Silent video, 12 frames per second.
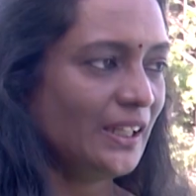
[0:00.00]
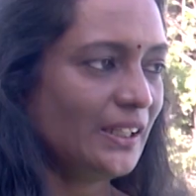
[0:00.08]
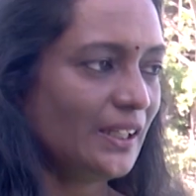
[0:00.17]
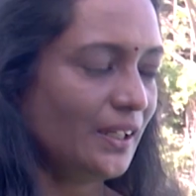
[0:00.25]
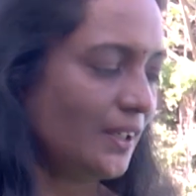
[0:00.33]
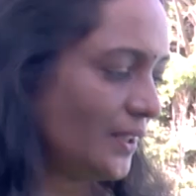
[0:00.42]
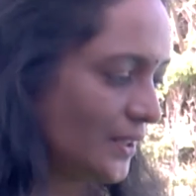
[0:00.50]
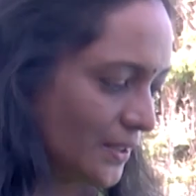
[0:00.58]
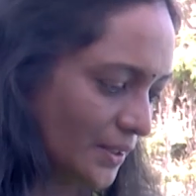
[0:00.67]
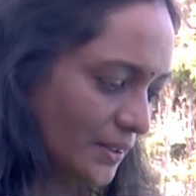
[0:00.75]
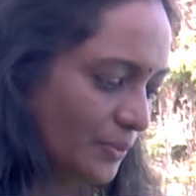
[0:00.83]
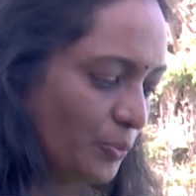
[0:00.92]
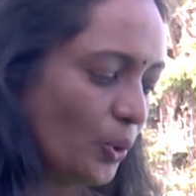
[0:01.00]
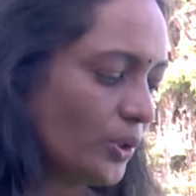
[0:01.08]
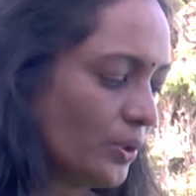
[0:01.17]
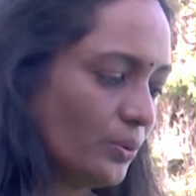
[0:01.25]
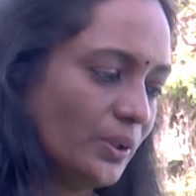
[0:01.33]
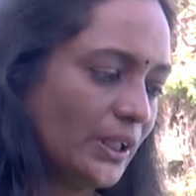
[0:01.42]
ఇంకా
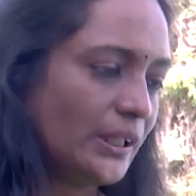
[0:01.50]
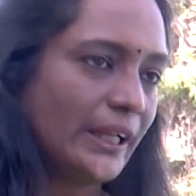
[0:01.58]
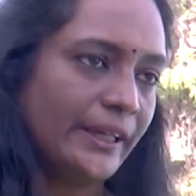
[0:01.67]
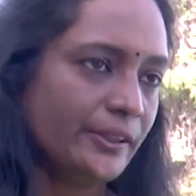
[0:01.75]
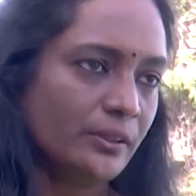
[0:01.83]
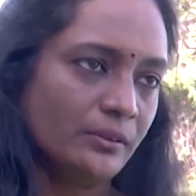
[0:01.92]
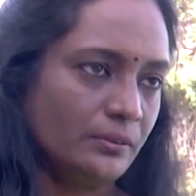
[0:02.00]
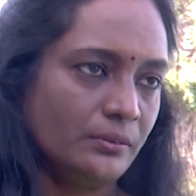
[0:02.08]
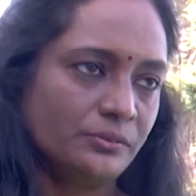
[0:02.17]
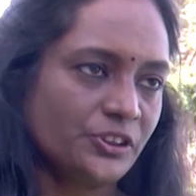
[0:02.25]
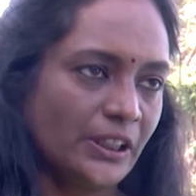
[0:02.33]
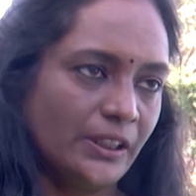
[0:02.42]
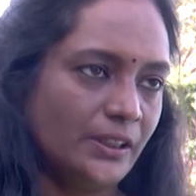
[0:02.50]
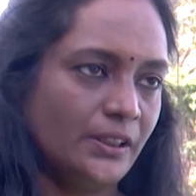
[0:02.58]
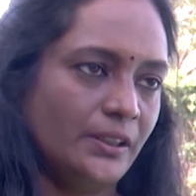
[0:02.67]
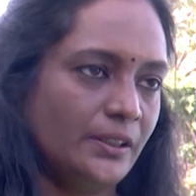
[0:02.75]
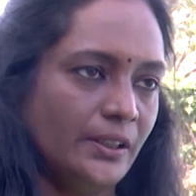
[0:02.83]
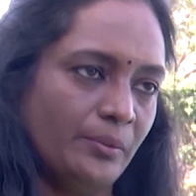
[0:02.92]
కుండే లైట్ చాలా
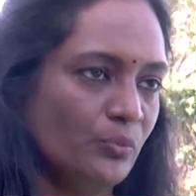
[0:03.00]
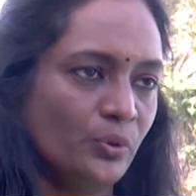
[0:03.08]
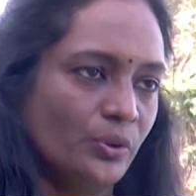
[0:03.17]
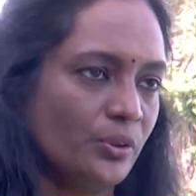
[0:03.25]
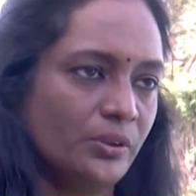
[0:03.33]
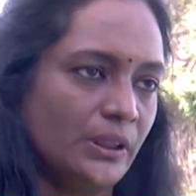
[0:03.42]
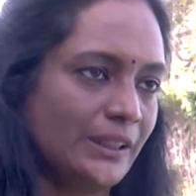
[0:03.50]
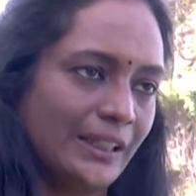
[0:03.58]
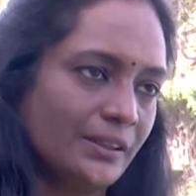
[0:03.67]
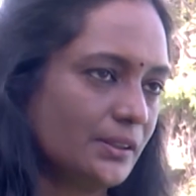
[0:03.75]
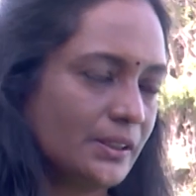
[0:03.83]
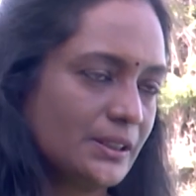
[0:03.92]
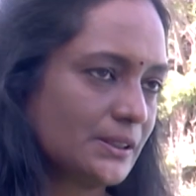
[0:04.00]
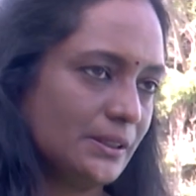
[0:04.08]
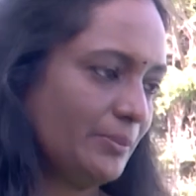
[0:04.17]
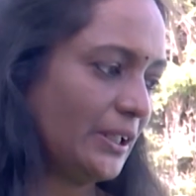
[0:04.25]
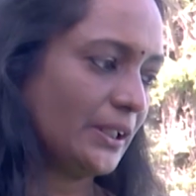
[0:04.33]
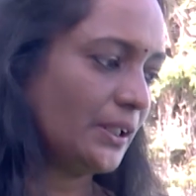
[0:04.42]
డిమ్ ఉంటుంది అది ఎంత
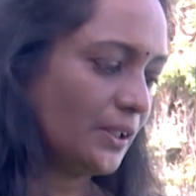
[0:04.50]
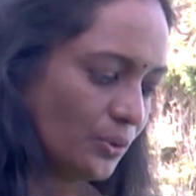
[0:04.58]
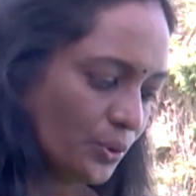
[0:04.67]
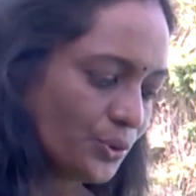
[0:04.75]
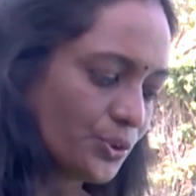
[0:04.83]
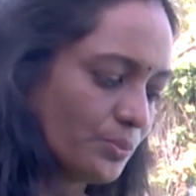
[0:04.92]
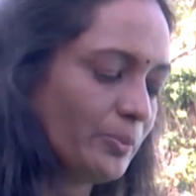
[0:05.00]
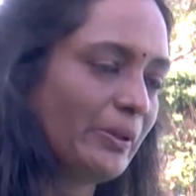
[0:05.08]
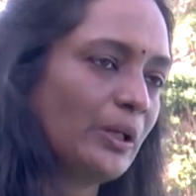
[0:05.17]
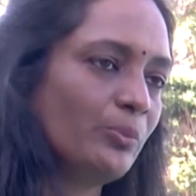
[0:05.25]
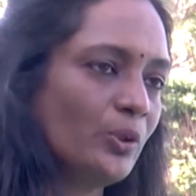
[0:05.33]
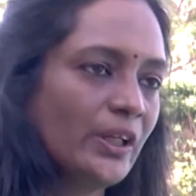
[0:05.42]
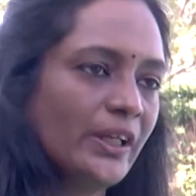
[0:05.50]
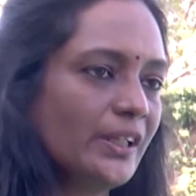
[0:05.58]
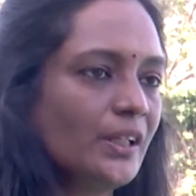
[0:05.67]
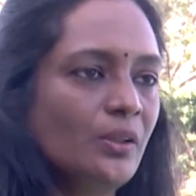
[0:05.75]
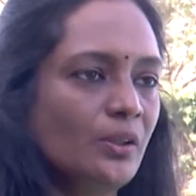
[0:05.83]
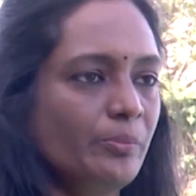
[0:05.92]
చేసినా మనకి కొంచెము మనమున్న
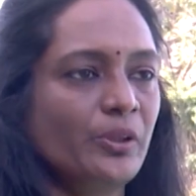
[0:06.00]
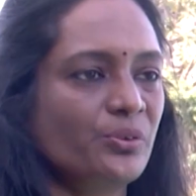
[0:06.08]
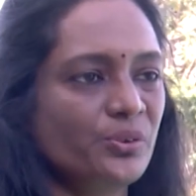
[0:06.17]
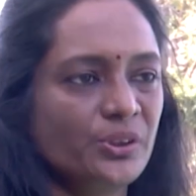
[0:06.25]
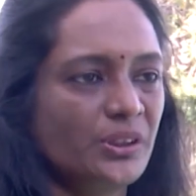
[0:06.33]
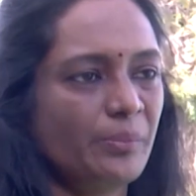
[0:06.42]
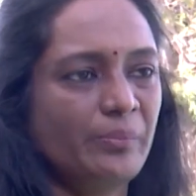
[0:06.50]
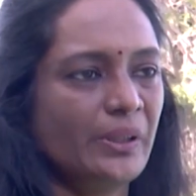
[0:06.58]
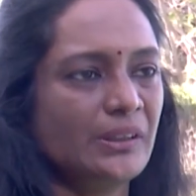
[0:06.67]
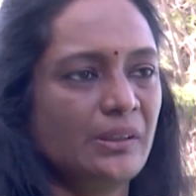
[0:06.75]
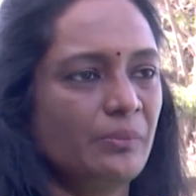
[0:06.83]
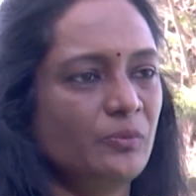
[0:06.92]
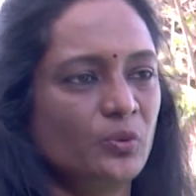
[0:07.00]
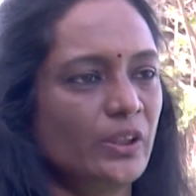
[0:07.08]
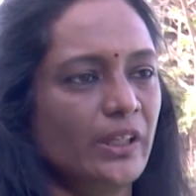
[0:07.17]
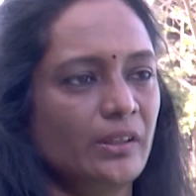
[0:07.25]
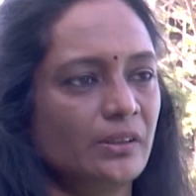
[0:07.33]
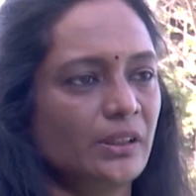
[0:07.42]
ఏరియాలోనే పడుతుంది తప్ప అంత
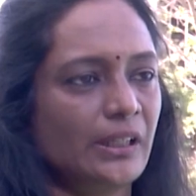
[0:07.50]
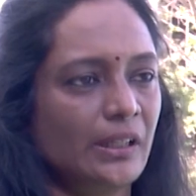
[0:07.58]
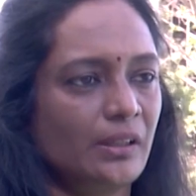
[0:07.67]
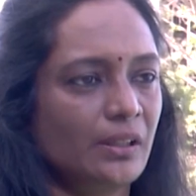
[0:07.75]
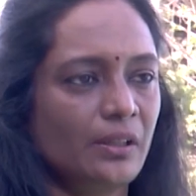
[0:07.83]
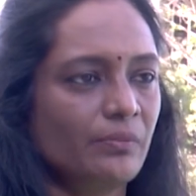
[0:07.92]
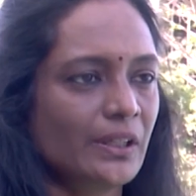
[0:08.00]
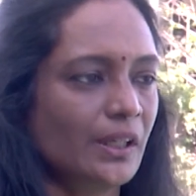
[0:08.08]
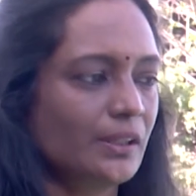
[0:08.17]
ఊరికే అంత కవర్